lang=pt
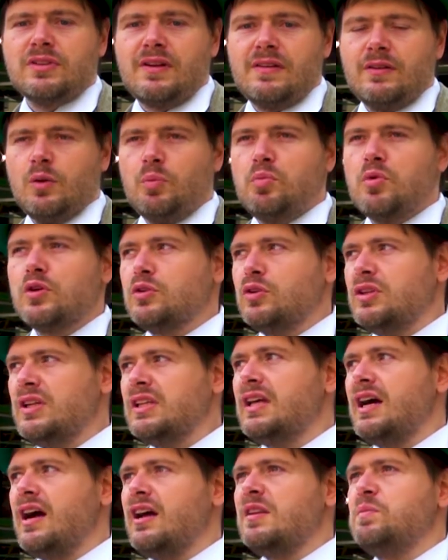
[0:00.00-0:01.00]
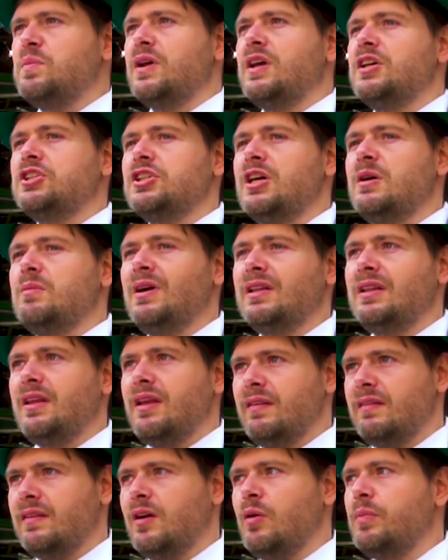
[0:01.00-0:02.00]
trazendo oportunidade, porque chama
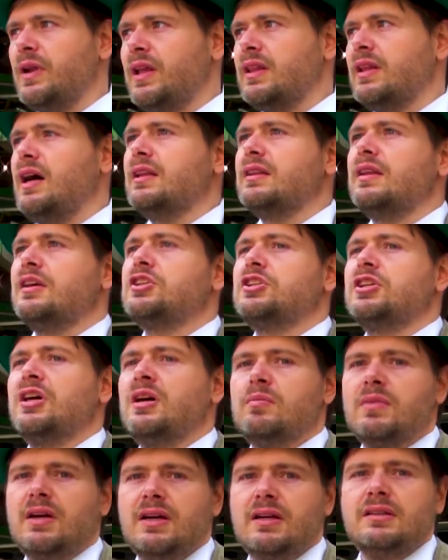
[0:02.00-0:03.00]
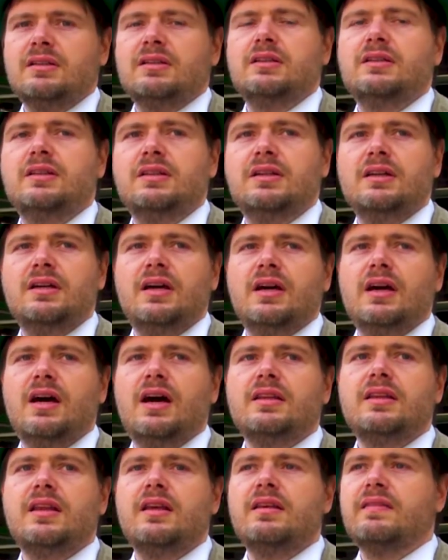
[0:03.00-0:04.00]
atenção para a data, chama
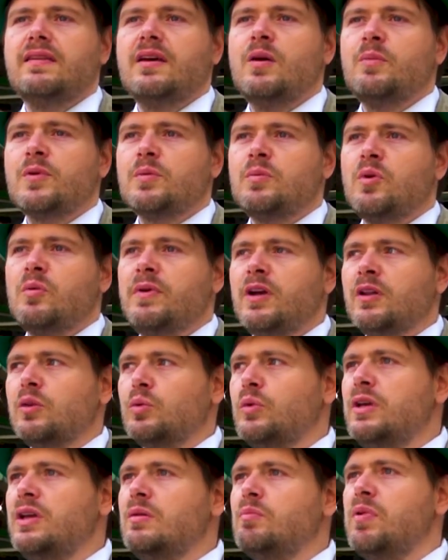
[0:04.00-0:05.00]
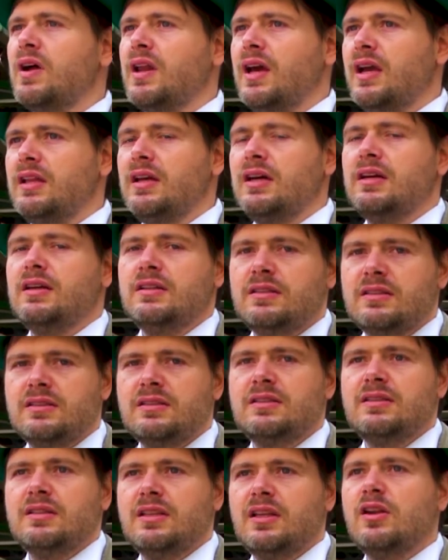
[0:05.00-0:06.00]
atenção para o momento ímpar aí da,
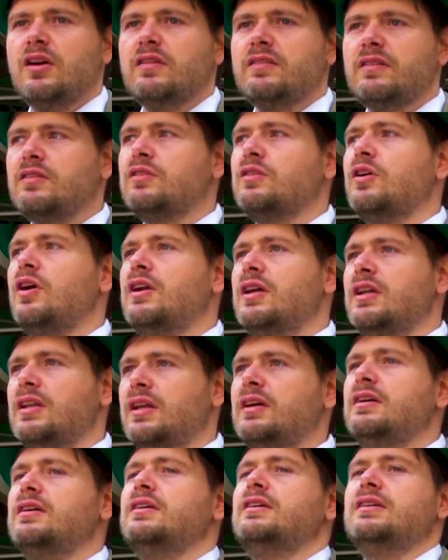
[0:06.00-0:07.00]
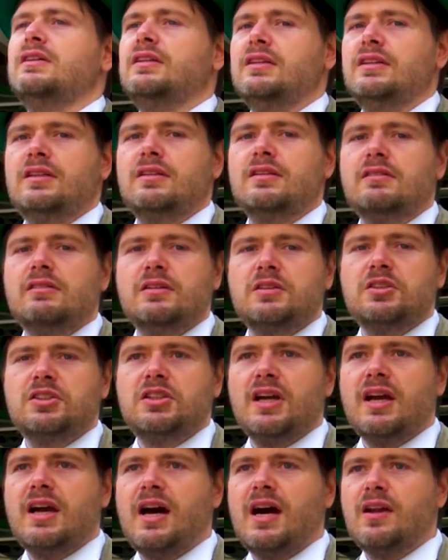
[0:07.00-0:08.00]
da, nossa história, né? Quando
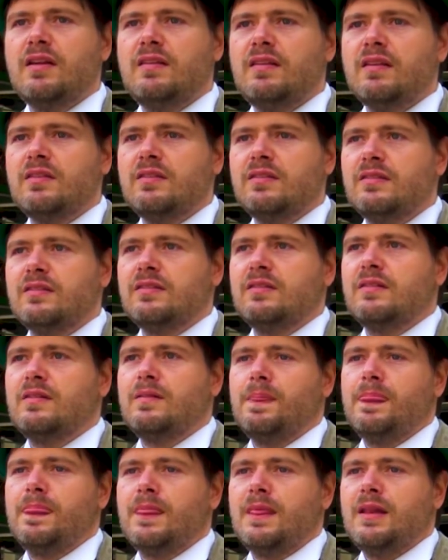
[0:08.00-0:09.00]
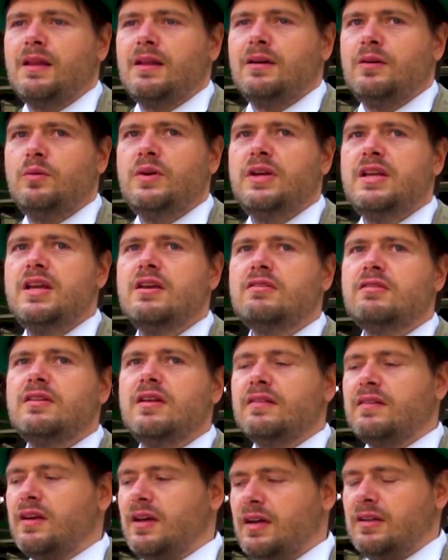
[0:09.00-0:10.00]
chegaram esses, o início
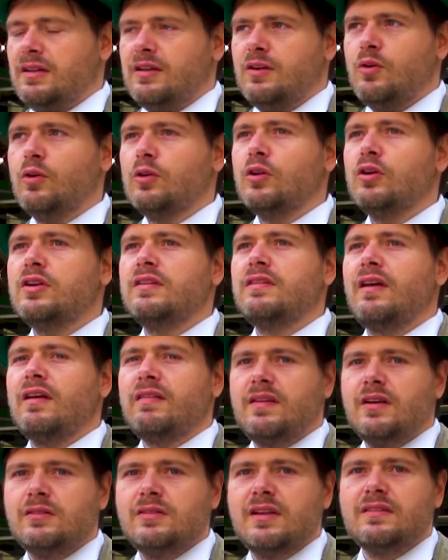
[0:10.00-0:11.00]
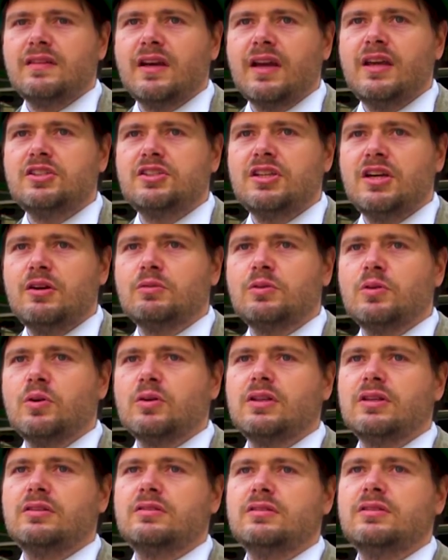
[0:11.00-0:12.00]
dessa colonização dessa região
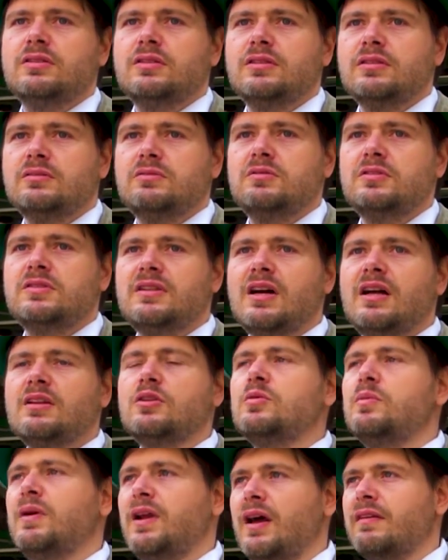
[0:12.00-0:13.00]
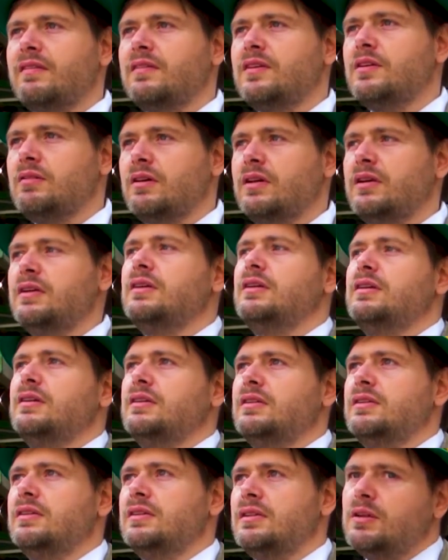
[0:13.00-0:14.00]
toda do, do estado e do Brasil aí.
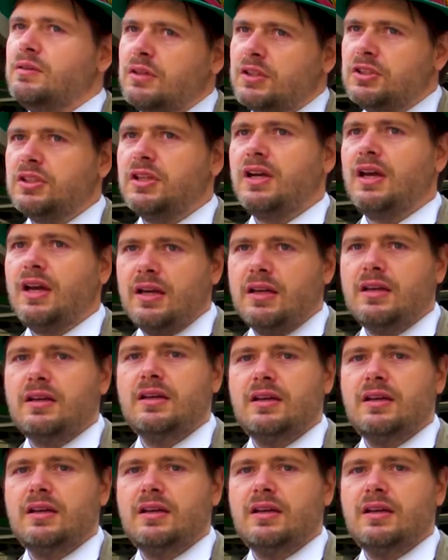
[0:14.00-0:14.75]
Então acho que é